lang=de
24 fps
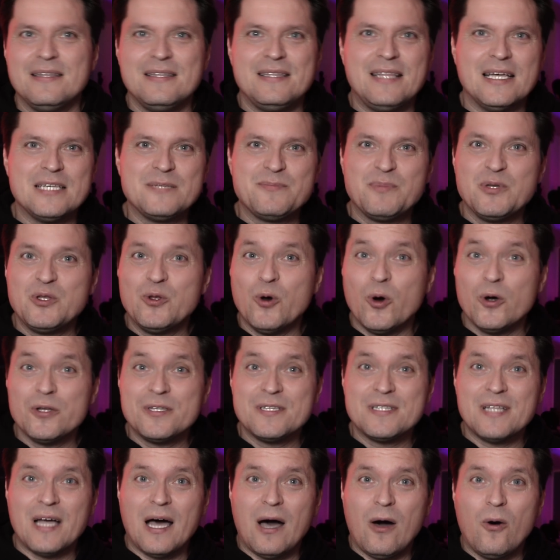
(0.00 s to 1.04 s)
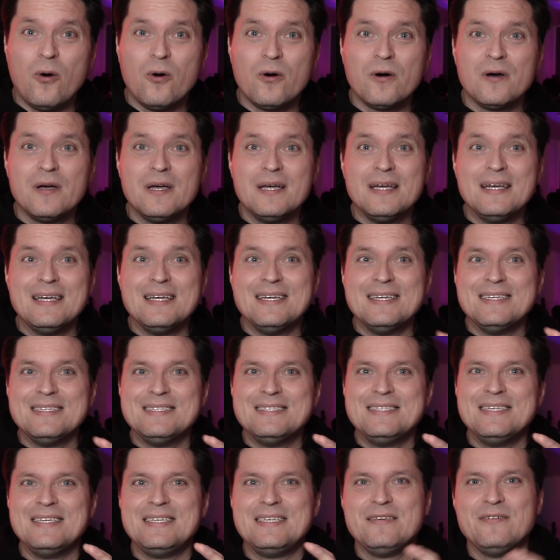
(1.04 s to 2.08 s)
Denn das bedeutet auch,
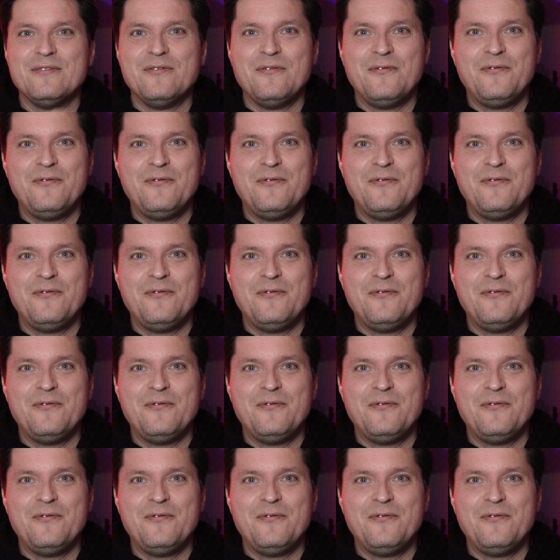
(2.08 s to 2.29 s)
sich